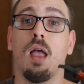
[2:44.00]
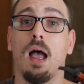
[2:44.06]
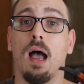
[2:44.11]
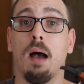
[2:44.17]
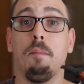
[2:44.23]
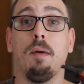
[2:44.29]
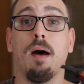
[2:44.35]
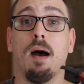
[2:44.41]

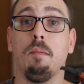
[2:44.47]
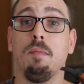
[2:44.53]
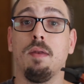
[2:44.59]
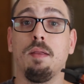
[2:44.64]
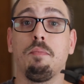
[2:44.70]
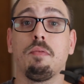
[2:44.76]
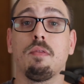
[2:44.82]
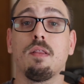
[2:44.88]
aber am
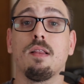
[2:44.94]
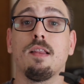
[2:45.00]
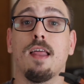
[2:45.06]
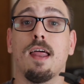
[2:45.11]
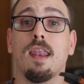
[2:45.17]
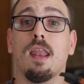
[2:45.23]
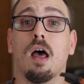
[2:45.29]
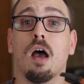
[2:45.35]
liebsten
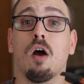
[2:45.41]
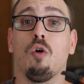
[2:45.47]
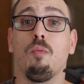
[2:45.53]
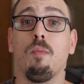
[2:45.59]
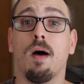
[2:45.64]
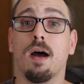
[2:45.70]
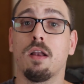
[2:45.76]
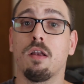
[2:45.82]
dann
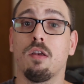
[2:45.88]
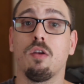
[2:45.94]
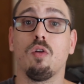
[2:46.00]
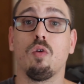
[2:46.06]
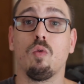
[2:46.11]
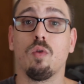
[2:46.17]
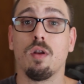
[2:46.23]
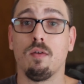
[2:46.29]
Aromaten
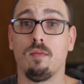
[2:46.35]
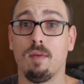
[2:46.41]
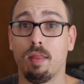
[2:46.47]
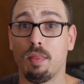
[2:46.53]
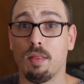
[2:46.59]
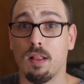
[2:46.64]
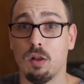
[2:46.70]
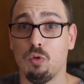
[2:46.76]
oder
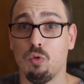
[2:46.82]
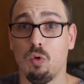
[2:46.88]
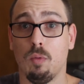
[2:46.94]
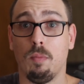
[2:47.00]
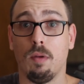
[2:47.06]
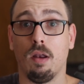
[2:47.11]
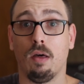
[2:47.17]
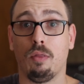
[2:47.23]
was
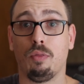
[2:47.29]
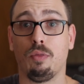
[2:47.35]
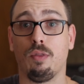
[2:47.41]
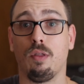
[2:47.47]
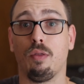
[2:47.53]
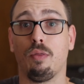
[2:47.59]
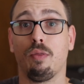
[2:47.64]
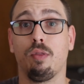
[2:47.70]

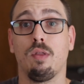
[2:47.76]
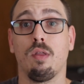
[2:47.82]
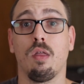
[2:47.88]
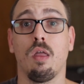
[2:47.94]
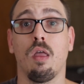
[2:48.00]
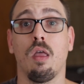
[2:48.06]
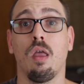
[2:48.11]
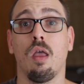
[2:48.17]
naturbelassenes.
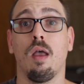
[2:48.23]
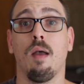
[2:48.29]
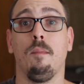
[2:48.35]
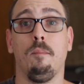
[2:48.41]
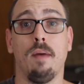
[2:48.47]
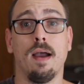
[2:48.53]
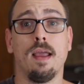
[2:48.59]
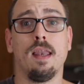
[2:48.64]

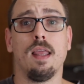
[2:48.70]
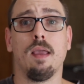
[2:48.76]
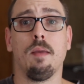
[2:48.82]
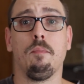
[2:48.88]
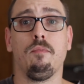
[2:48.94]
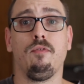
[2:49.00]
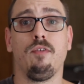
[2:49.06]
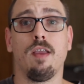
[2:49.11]
Meine
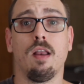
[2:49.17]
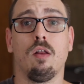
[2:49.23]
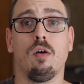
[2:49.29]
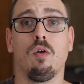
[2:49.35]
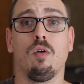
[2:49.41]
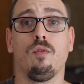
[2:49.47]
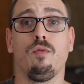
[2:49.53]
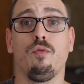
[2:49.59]

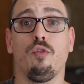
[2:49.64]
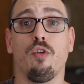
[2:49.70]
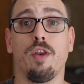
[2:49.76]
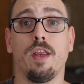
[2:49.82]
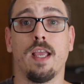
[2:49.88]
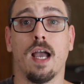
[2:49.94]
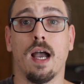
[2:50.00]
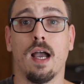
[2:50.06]
Empfehlung für
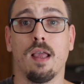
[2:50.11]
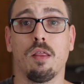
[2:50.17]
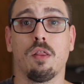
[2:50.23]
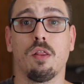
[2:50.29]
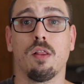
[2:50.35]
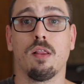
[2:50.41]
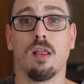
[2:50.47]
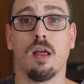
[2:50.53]
die
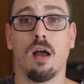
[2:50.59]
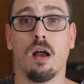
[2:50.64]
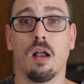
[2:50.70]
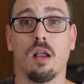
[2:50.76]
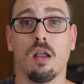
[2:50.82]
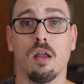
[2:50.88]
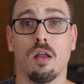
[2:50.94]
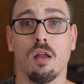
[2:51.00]
heißen
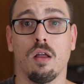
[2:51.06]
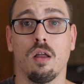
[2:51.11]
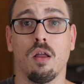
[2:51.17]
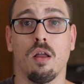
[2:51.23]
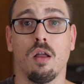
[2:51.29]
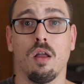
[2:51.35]
Tage